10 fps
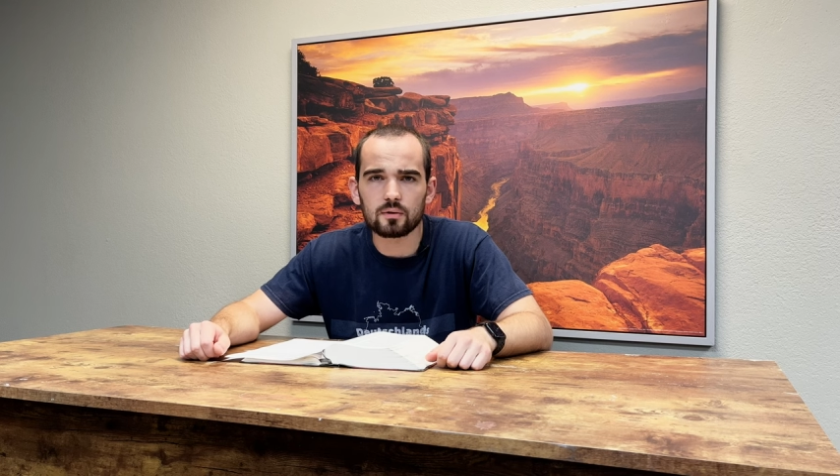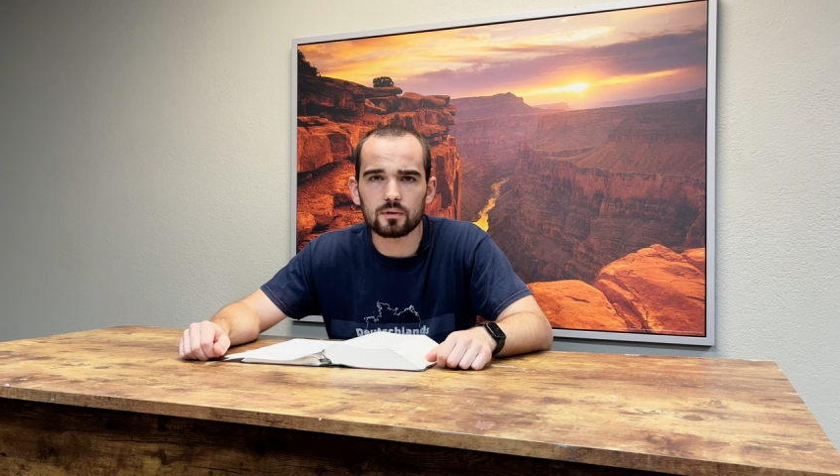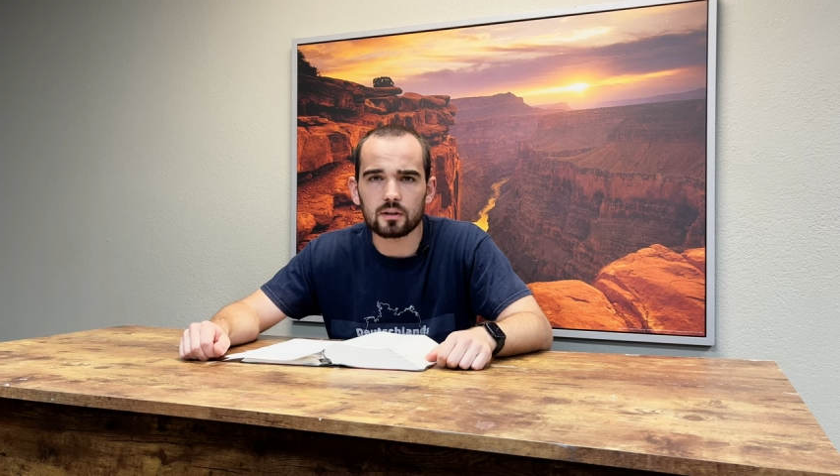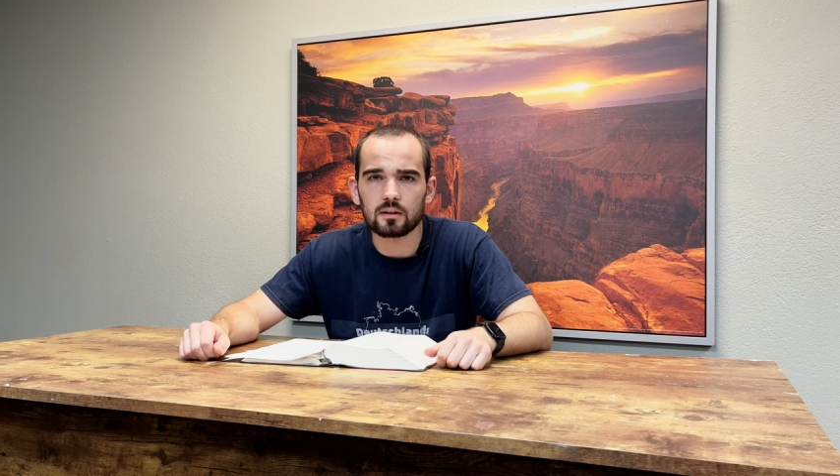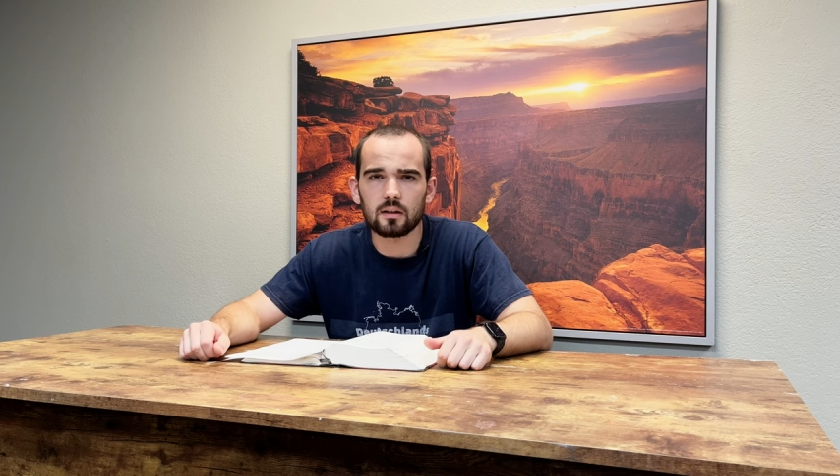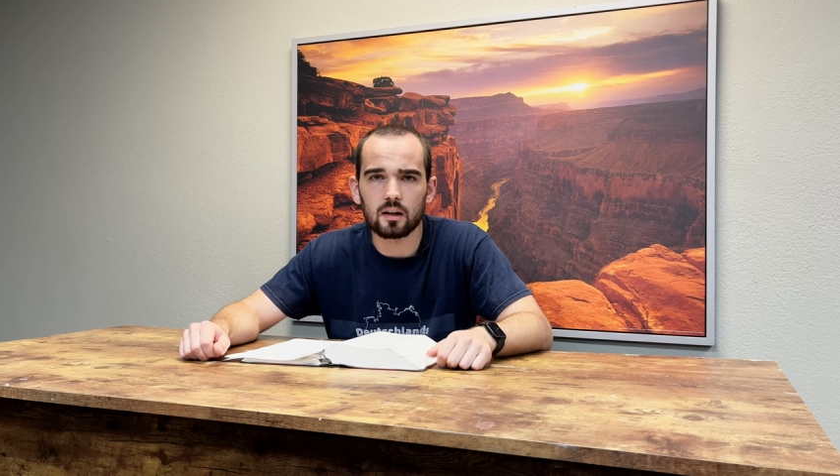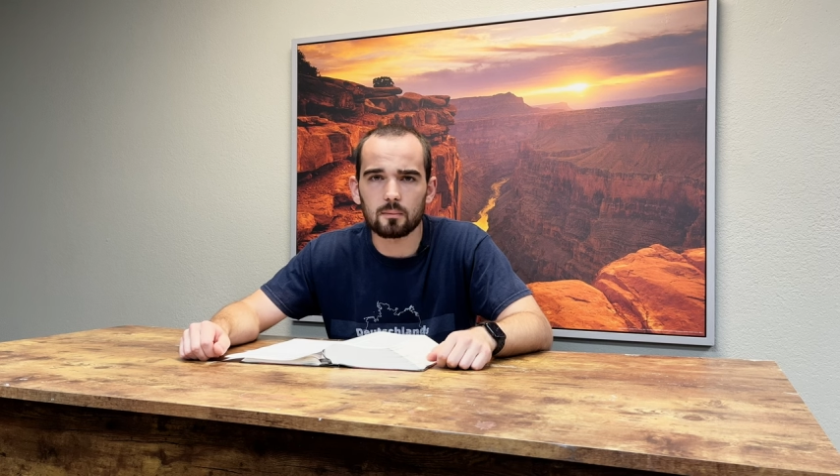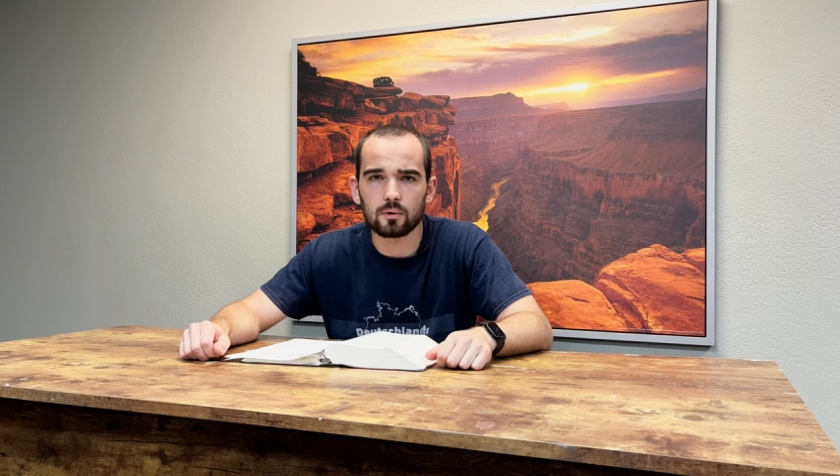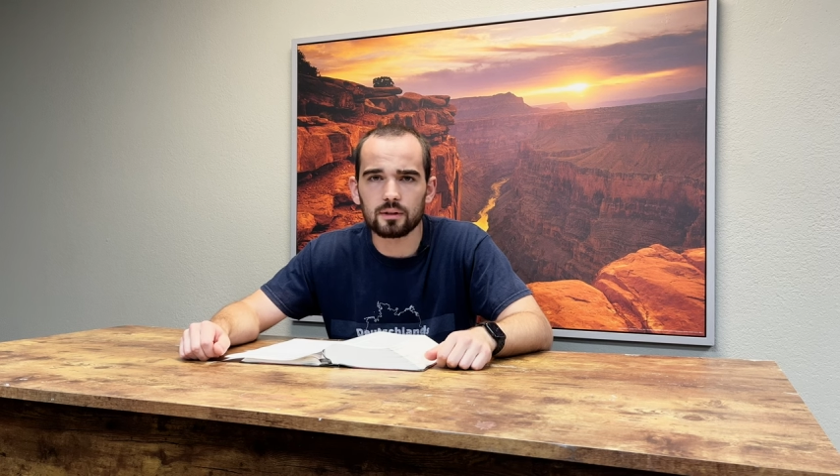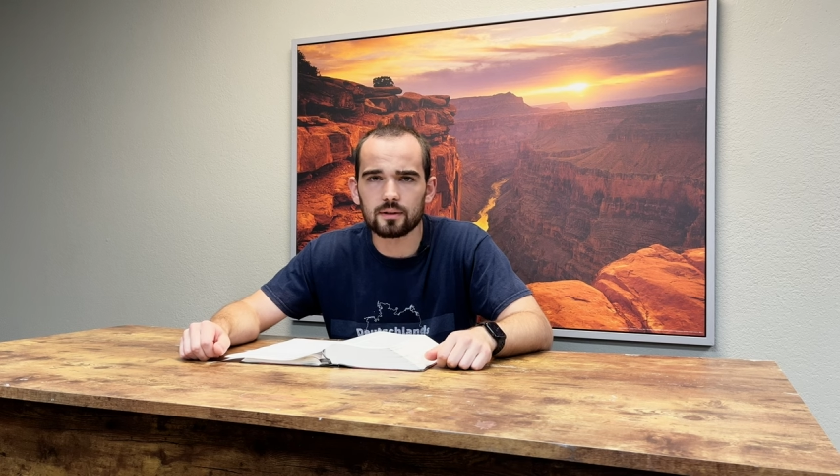unseren Kanal
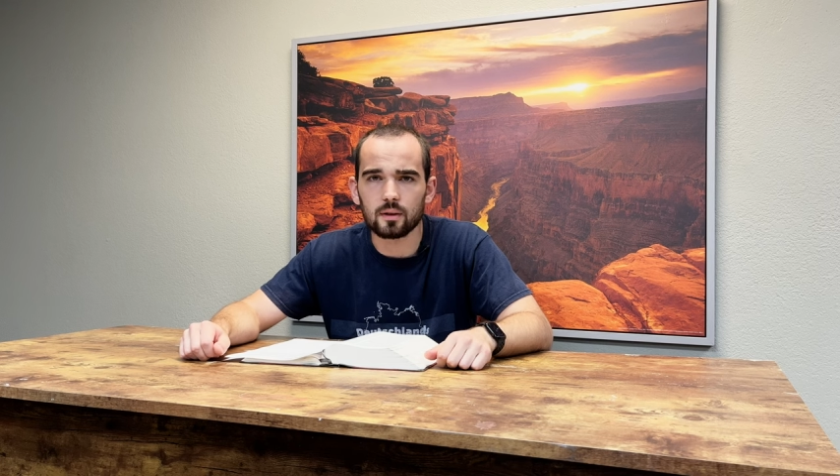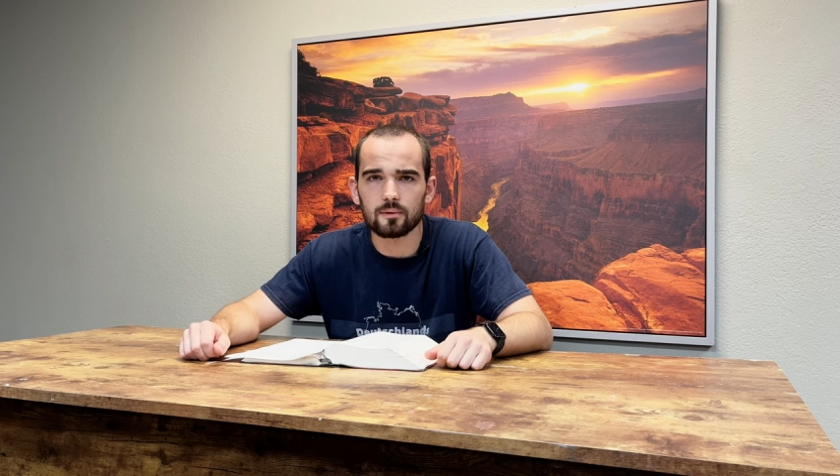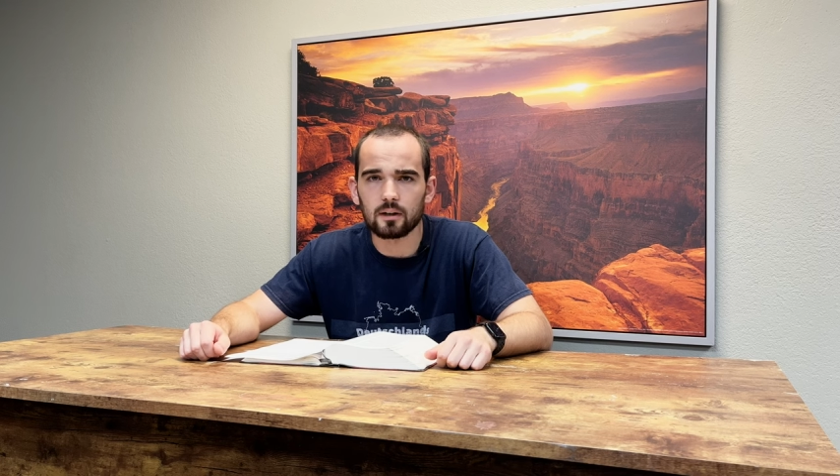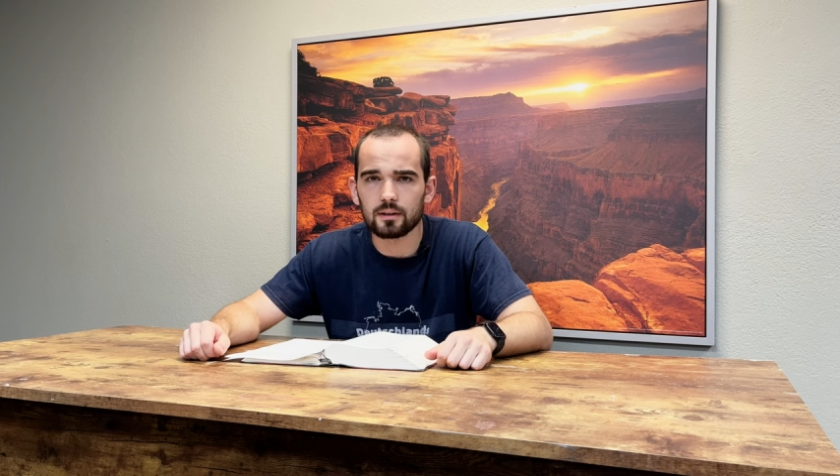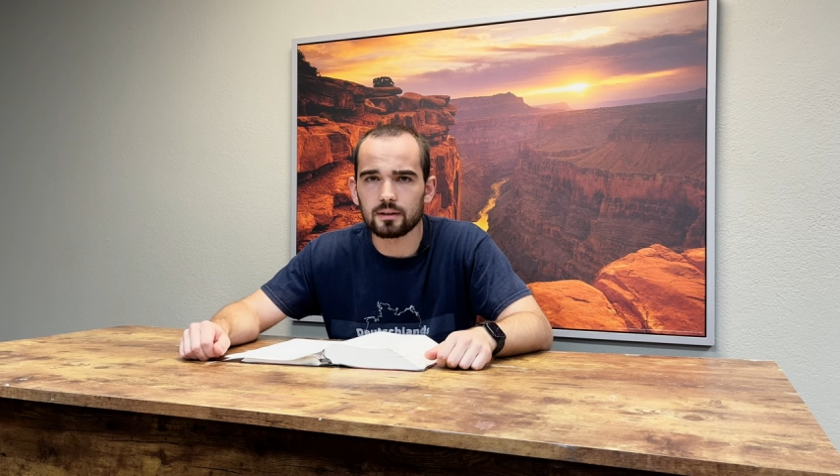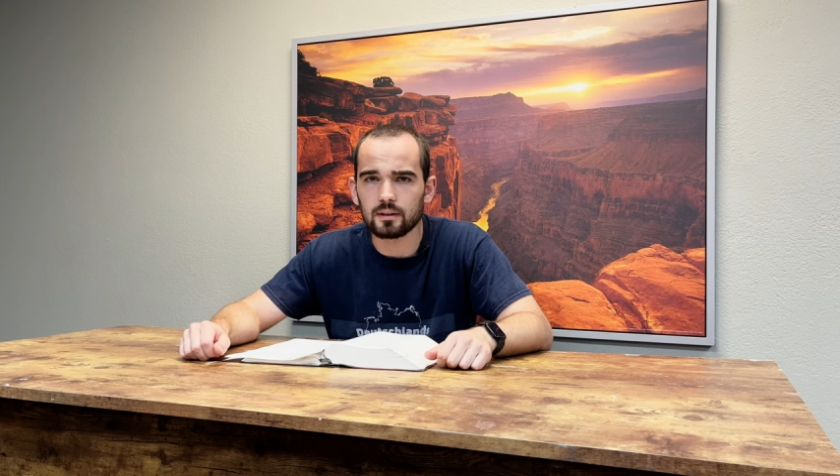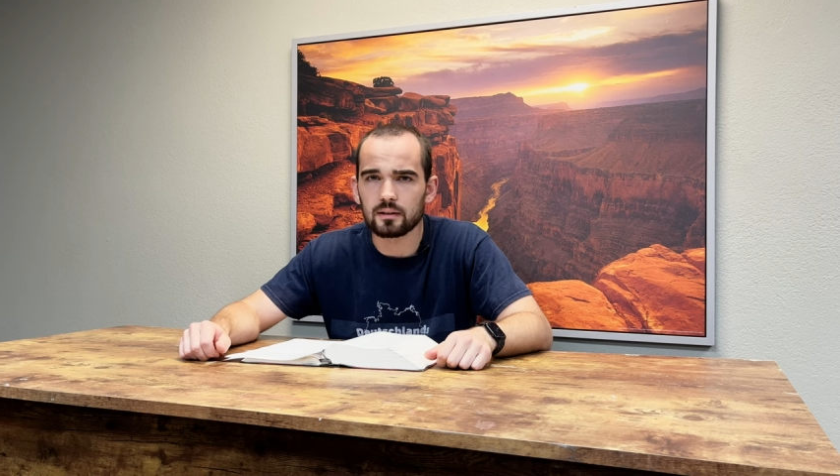abonnierst auf Odyssey.